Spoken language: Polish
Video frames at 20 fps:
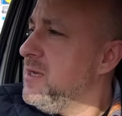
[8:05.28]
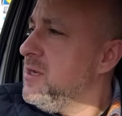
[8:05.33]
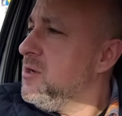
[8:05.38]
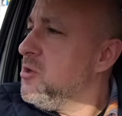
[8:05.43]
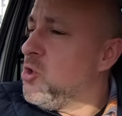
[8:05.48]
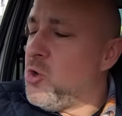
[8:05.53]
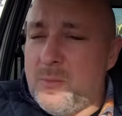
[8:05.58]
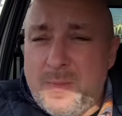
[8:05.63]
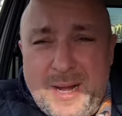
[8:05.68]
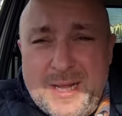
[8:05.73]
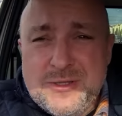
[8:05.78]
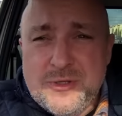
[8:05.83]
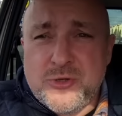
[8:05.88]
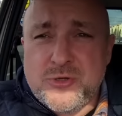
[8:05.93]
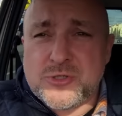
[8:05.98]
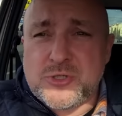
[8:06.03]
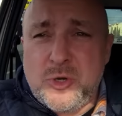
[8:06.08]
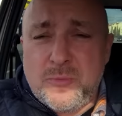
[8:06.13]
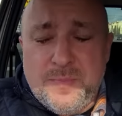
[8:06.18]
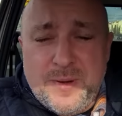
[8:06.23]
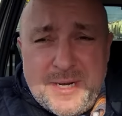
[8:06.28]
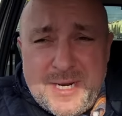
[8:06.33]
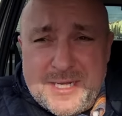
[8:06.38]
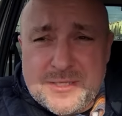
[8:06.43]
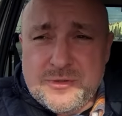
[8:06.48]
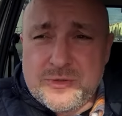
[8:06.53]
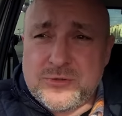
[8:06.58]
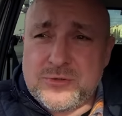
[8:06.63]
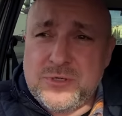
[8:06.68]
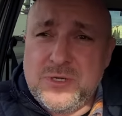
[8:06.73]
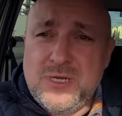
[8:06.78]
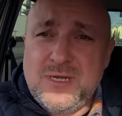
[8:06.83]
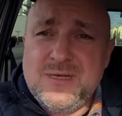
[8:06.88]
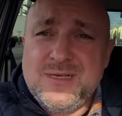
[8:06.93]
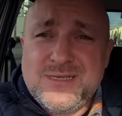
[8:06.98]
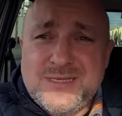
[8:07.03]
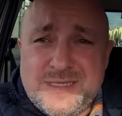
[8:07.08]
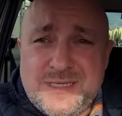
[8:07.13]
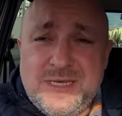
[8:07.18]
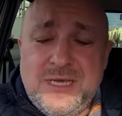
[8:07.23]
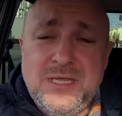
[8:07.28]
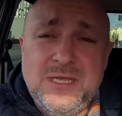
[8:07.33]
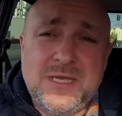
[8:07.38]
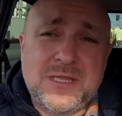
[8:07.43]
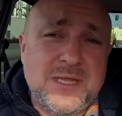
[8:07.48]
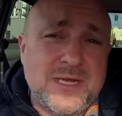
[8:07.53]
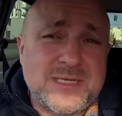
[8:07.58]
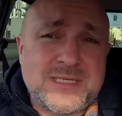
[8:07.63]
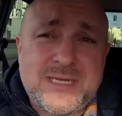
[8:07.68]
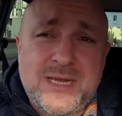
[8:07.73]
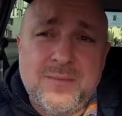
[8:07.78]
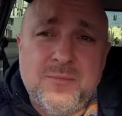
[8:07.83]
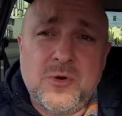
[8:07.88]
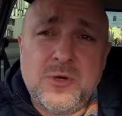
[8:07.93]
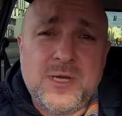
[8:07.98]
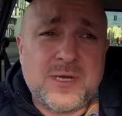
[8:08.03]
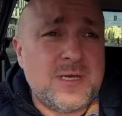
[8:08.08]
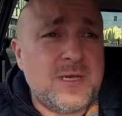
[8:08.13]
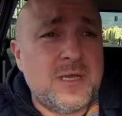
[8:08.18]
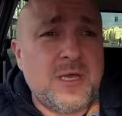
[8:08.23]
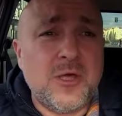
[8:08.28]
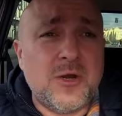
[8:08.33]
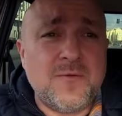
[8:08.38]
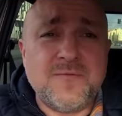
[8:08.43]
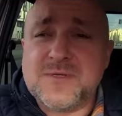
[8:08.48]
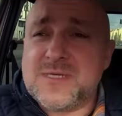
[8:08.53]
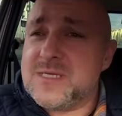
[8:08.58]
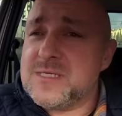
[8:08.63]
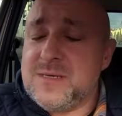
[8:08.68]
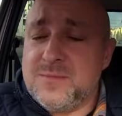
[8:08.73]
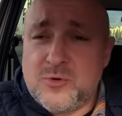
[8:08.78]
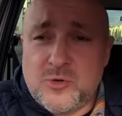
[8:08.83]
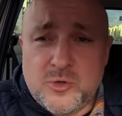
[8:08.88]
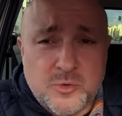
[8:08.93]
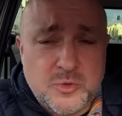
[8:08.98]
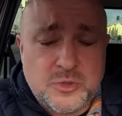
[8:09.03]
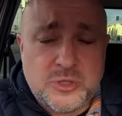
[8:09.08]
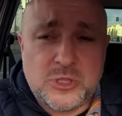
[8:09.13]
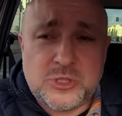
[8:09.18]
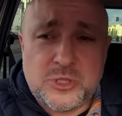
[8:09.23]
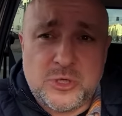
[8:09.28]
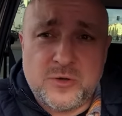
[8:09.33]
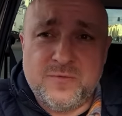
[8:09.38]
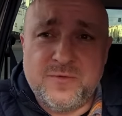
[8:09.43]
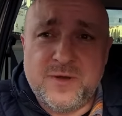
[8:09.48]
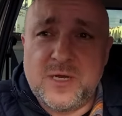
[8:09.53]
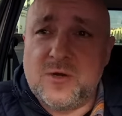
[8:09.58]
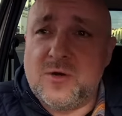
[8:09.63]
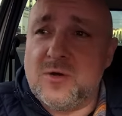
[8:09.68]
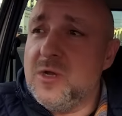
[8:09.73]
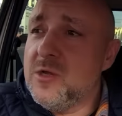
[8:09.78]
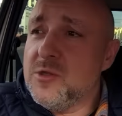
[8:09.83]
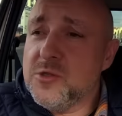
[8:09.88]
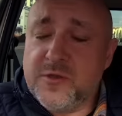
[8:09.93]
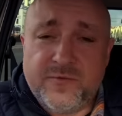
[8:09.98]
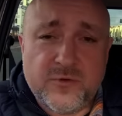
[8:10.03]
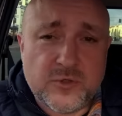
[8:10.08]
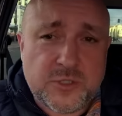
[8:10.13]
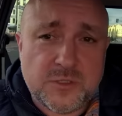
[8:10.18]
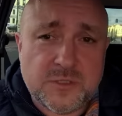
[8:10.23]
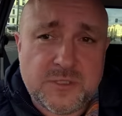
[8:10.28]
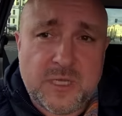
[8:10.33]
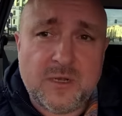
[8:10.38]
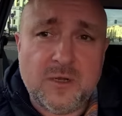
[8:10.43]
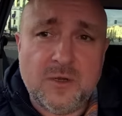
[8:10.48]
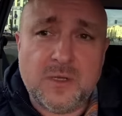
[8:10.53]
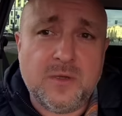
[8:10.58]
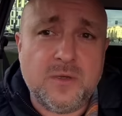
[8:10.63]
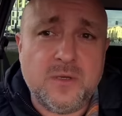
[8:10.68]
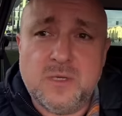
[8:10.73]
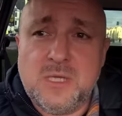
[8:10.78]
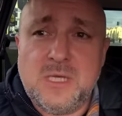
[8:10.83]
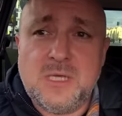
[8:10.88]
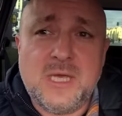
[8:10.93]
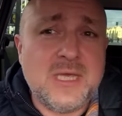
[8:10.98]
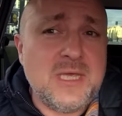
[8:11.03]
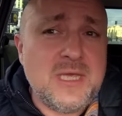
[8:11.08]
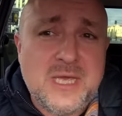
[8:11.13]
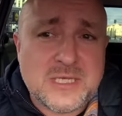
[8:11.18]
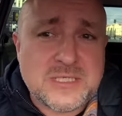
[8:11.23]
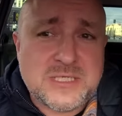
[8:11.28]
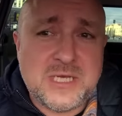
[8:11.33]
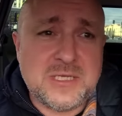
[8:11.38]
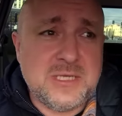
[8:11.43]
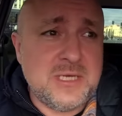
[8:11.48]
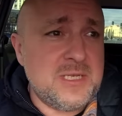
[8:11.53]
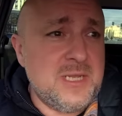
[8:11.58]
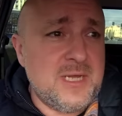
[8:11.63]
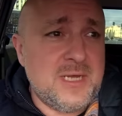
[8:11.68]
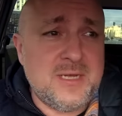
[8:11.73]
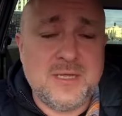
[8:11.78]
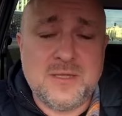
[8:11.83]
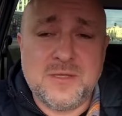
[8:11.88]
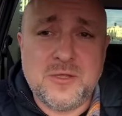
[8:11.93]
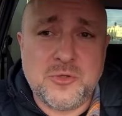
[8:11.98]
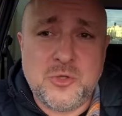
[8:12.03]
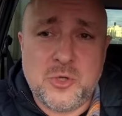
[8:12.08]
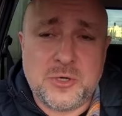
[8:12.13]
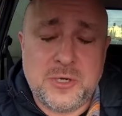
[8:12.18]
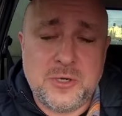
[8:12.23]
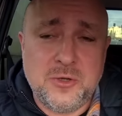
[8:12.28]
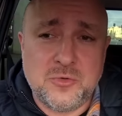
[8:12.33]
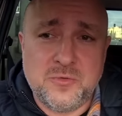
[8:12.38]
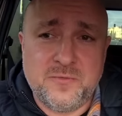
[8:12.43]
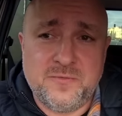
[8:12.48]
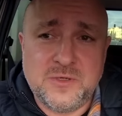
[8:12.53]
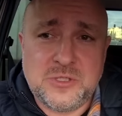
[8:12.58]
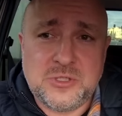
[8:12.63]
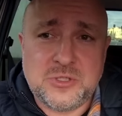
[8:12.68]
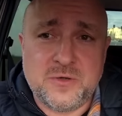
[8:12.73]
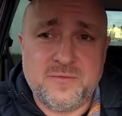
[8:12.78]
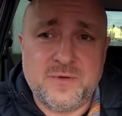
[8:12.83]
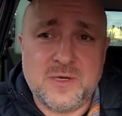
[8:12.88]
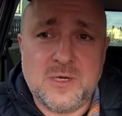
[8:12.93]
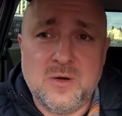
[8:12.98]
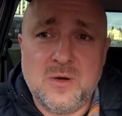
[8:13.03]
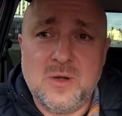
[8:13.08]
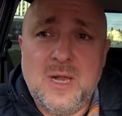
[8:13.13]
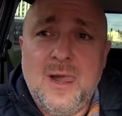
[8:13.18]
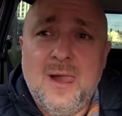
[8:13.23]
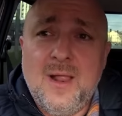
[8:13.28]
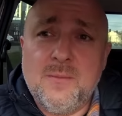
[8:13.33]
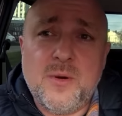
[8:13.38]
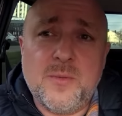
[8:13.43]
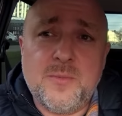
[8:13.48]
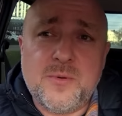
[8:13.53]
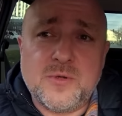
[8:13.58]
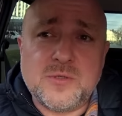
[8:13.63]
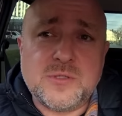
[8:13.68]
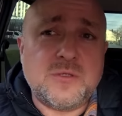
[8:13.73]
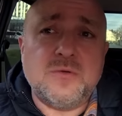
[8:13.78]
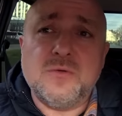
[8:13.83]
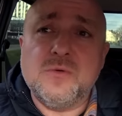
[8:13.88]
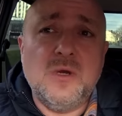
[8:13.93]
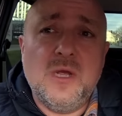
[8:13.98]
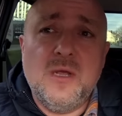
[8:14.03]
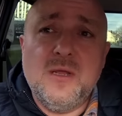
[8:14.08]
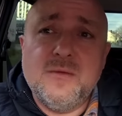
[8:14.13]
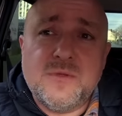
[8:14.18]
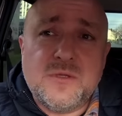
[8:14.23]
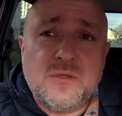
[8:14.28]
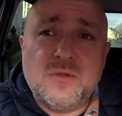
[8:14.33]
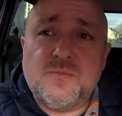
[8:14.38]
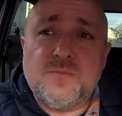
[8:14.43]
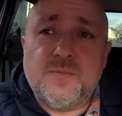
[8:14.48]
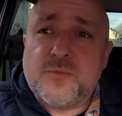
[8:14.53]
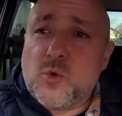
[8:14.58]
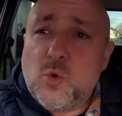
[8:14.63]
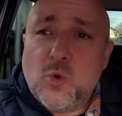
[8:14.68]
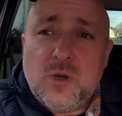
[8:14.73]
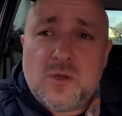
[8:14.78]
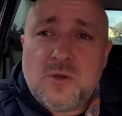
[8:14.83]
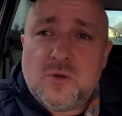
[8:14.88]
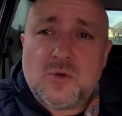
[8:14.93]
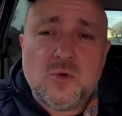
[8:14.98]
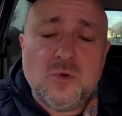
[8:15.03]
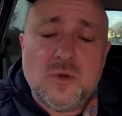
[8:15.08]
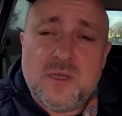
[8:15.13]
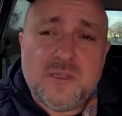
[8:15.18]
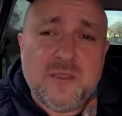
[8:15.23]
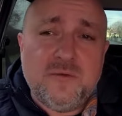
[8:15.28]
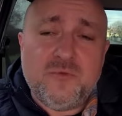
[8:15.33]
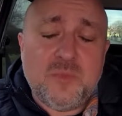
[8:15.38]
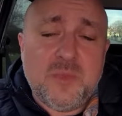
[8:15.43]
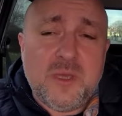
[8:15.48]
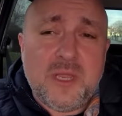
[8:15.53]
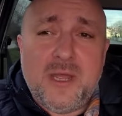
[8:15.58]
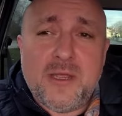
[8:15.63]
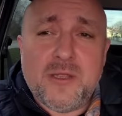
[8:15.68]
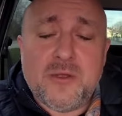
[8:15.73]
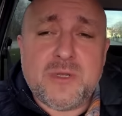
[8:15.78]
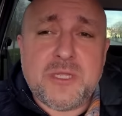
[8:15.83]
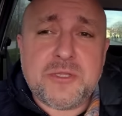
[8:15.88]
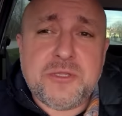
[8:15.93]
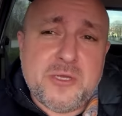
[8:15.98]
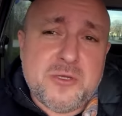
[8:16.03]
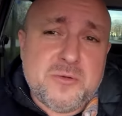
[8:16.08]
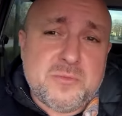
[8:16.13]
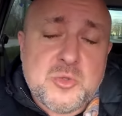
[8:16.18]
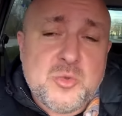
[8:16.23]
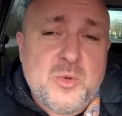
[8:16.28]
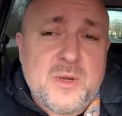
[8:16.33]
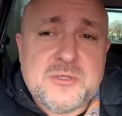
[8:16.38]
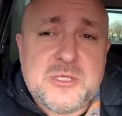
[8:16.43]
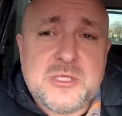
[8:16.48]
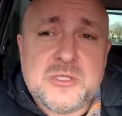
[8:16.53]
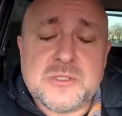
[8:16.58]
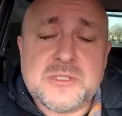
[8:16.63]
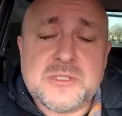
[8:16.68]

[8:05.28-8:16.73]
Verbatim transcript: komandos, operator zginie tak samo jak kierowca samochodu ciężarowego dowożącego jedzenie na, do rejonu wyjściowego. Po prostu kule, kule nie wybierają, latają, odłamki to